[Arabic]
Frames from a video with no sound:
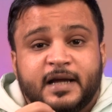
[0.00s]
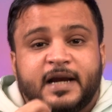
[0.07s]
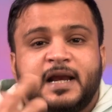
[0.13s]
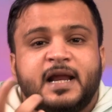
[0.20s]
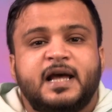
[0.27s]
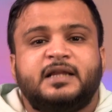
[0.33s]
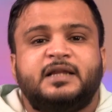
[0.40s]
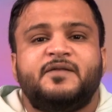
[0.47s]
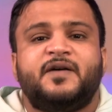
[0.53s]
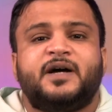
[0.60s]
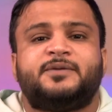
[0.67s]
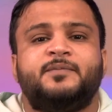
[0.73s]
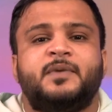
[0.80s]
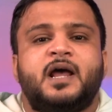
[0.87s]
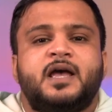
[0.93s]
ليه
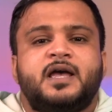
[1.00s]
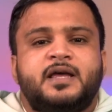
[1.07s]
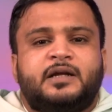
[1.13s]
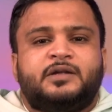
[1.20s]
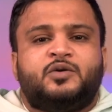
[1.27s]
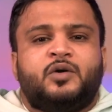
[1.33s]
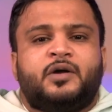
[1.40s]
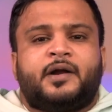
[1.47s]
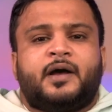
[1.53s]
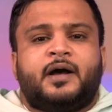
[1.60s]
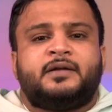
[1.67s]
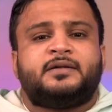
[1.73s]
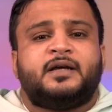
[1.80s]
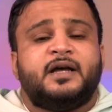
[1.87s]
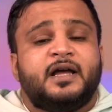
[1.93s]
دفعت ملايين
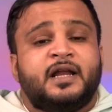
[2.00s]
الدولارات